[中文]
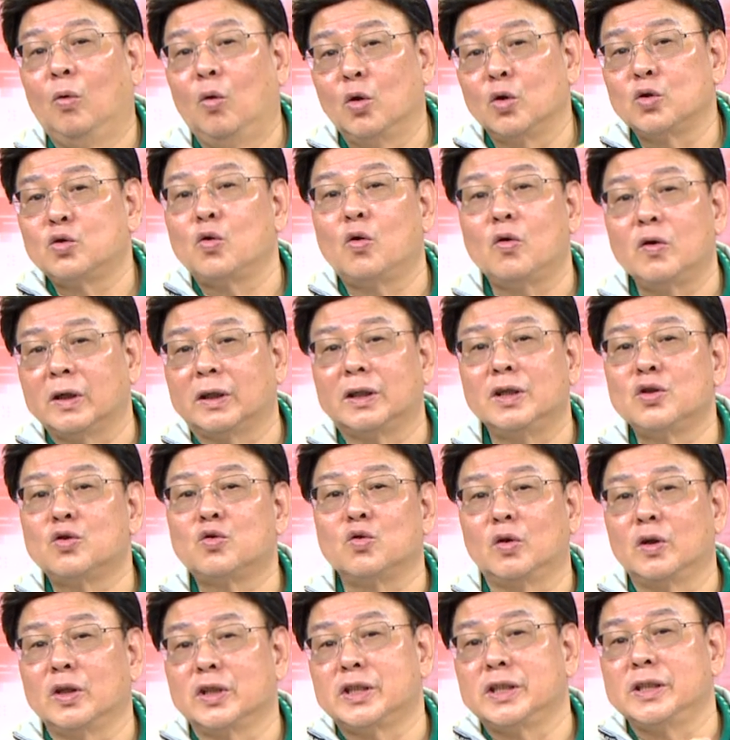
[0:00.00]
我说的跟
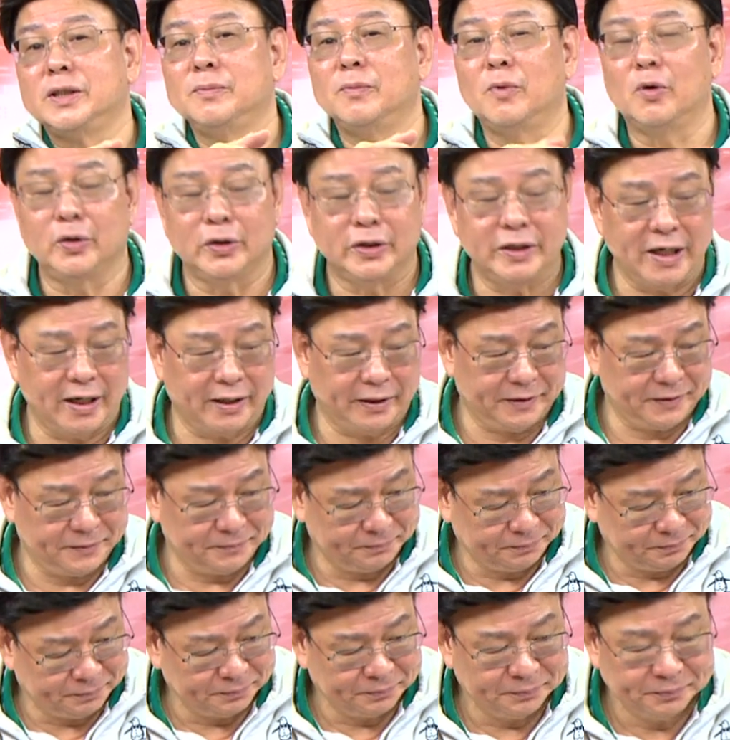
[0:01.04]
做的是一模一样的，
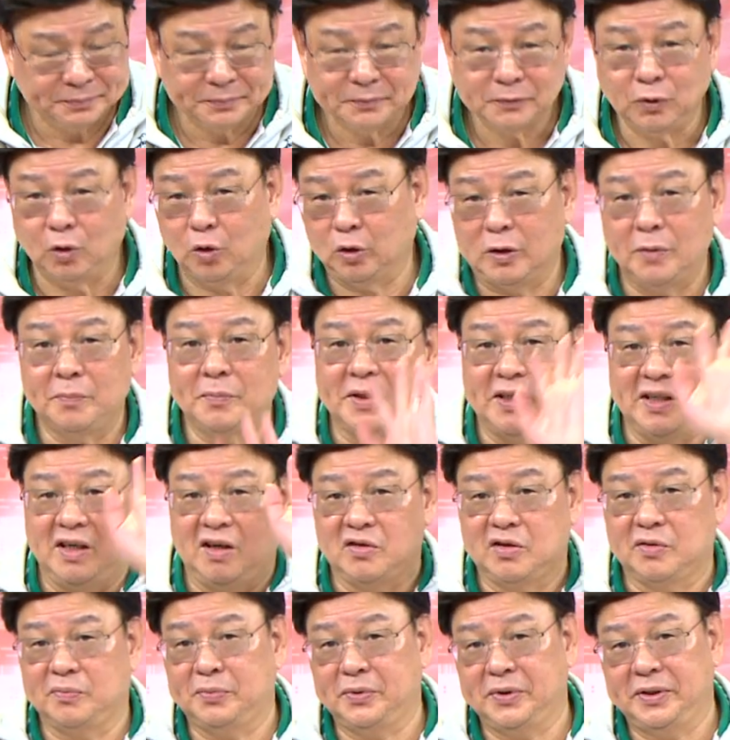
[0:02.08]
我跟别的老
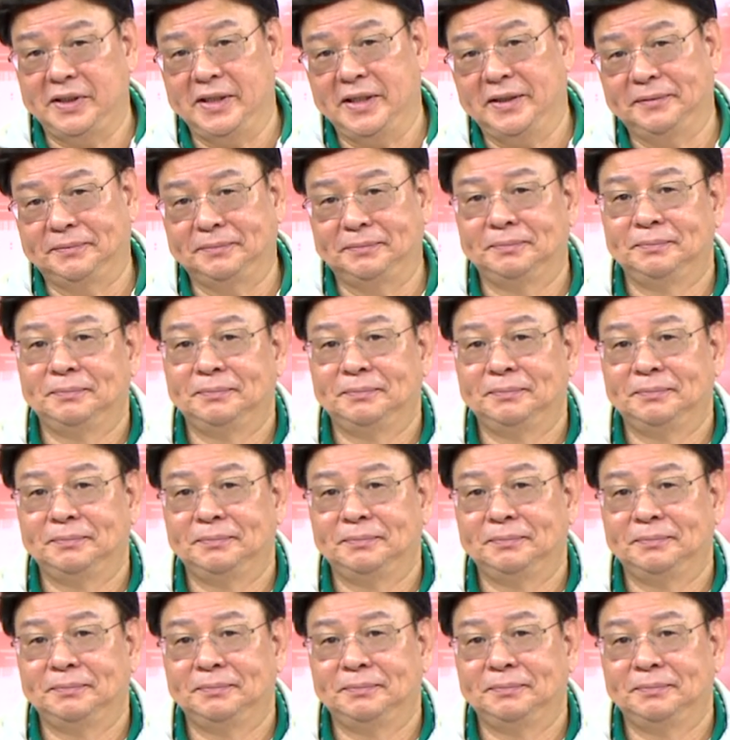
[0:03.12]
师不一样。